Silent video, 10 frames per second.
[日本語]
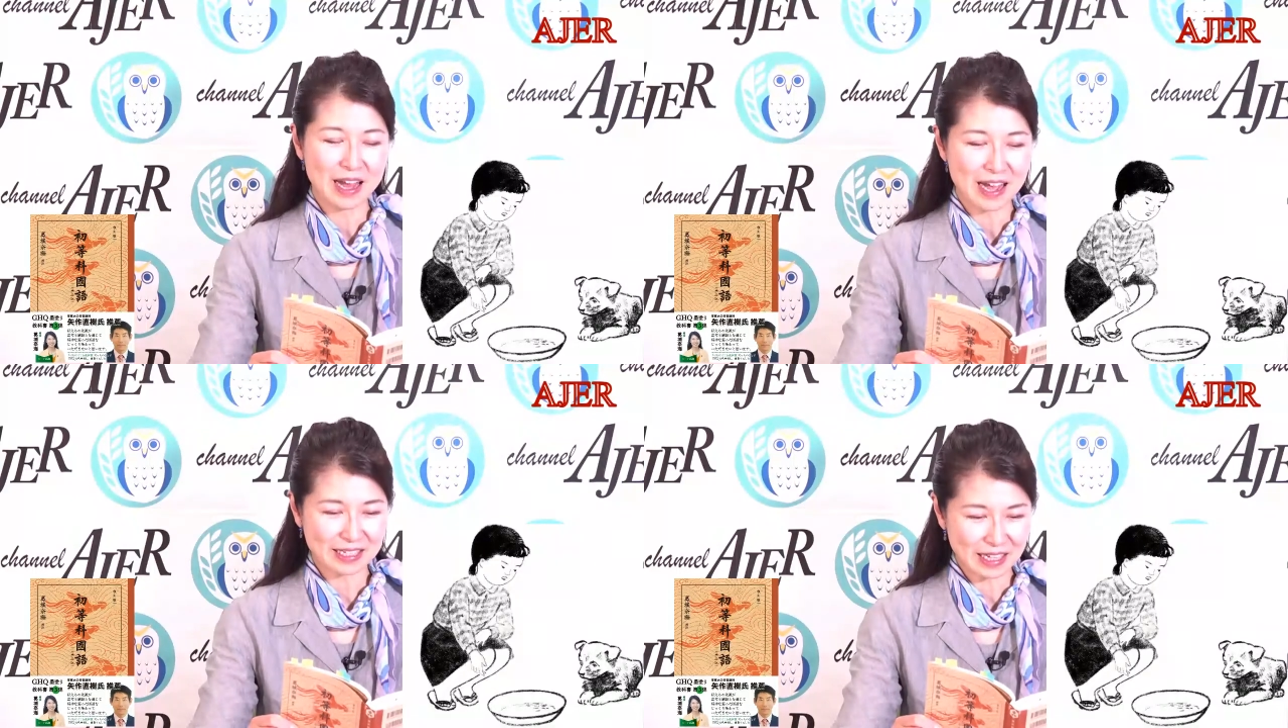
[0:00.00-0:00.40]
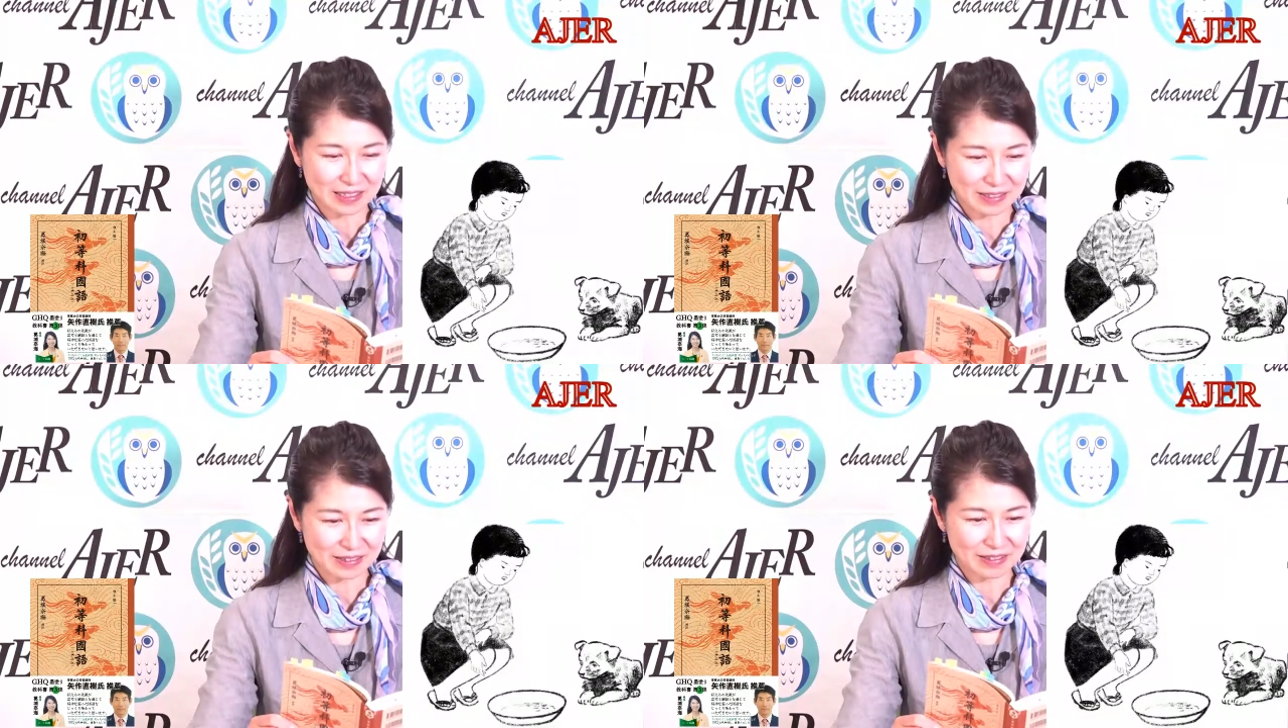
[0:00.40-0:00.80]
朝
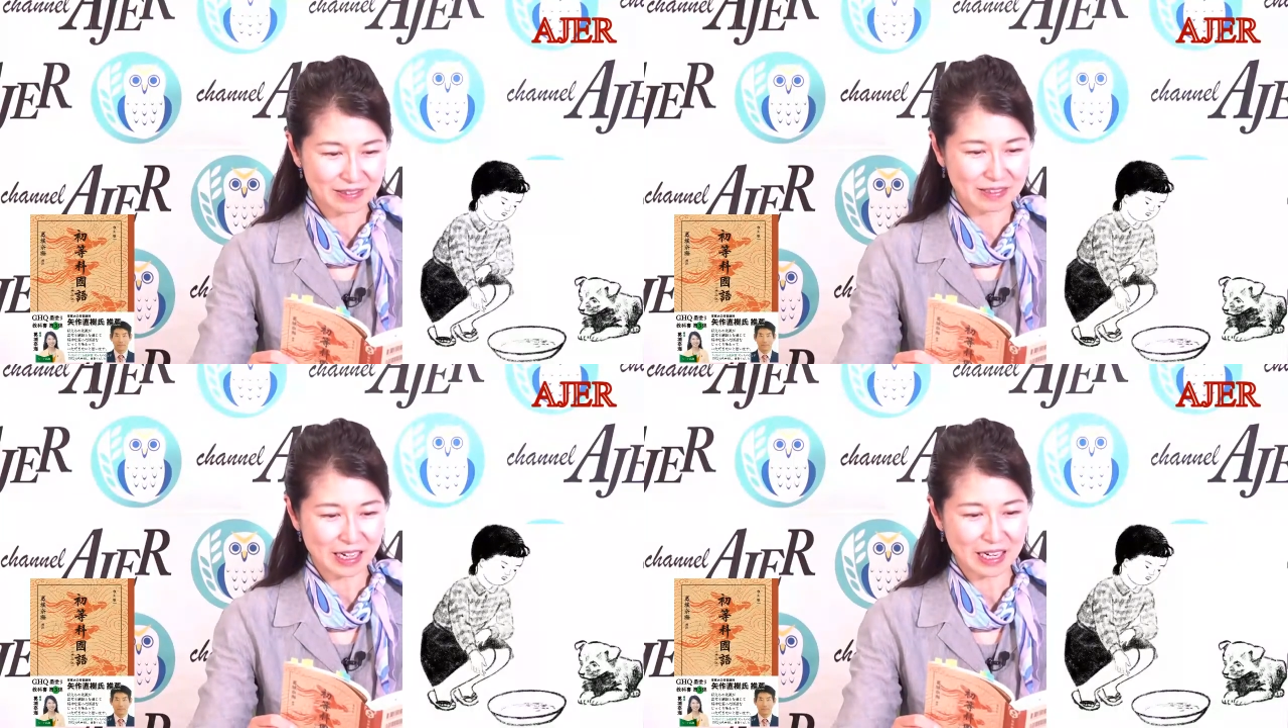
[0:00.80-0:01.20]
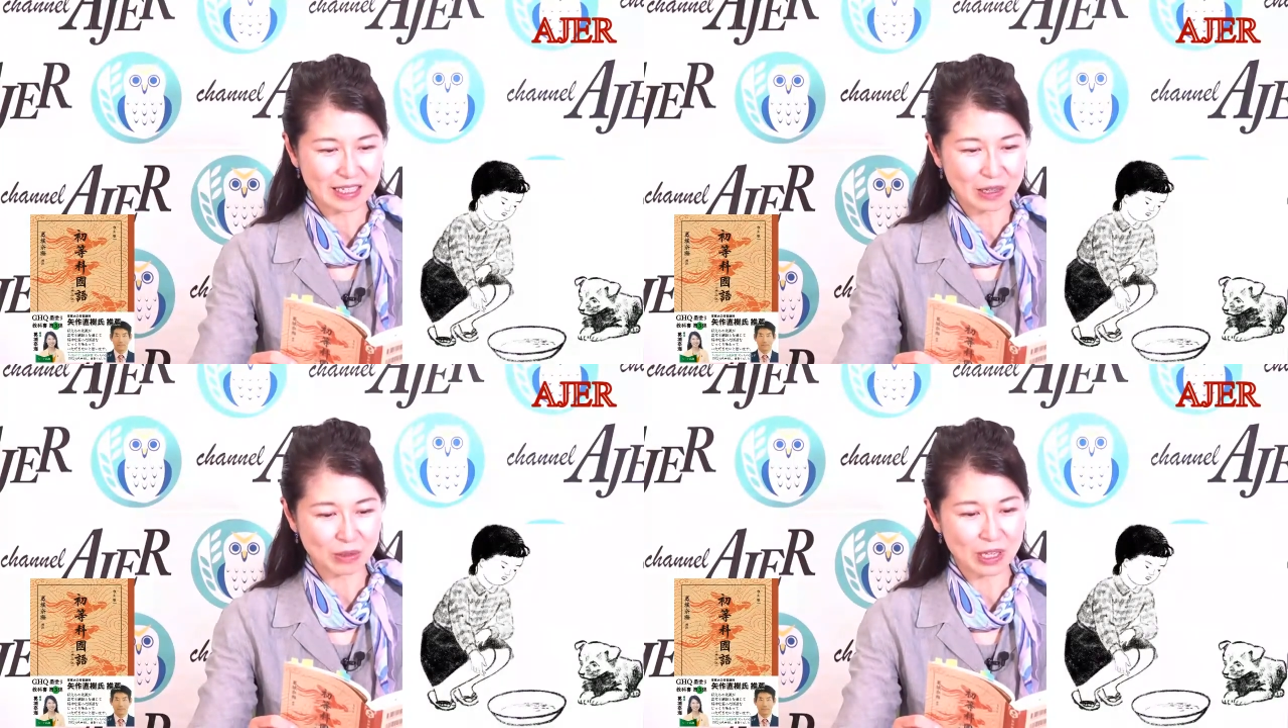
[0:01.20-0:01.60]
夕
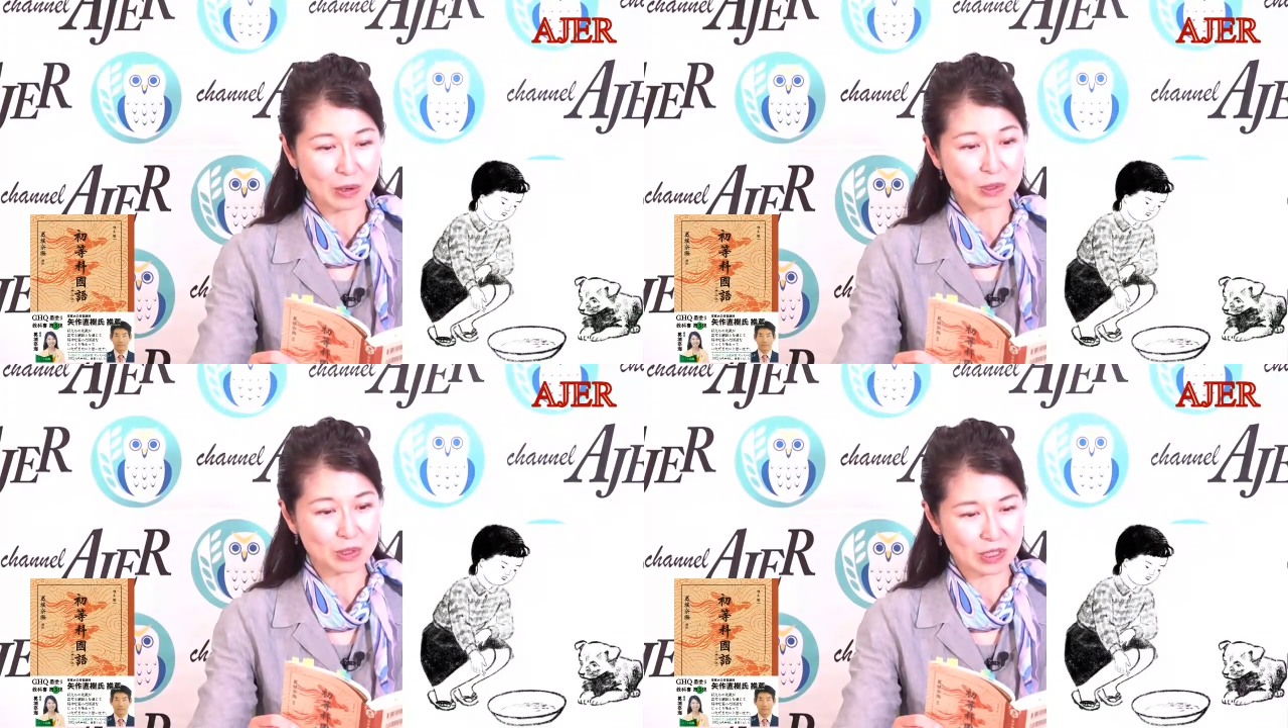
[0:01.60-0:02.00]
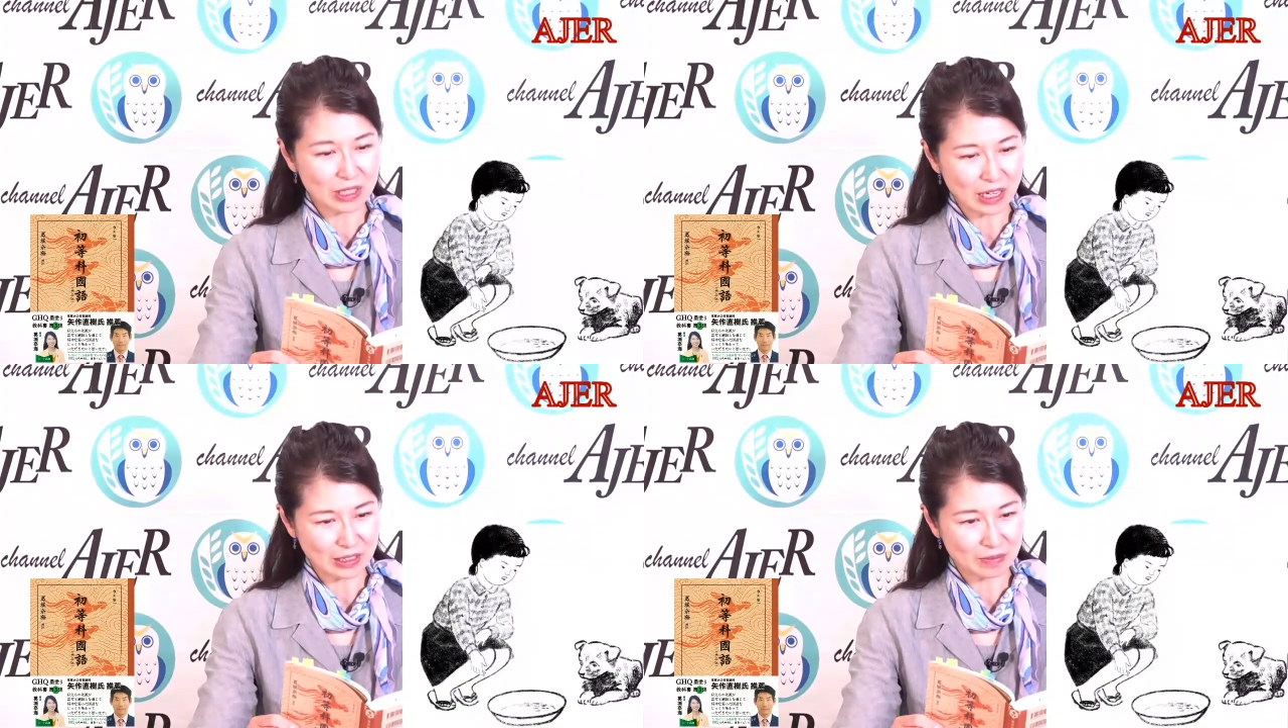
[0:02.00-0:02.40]
体の毛をすい
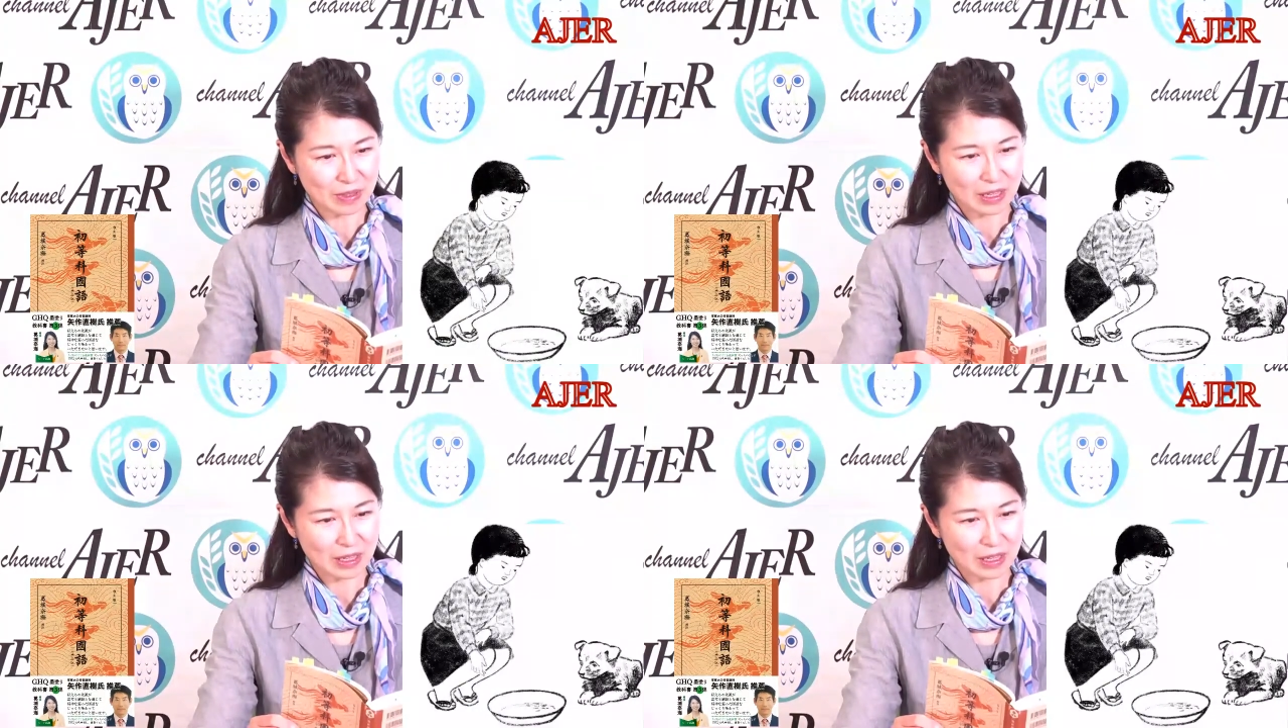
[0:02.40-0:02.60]
たり、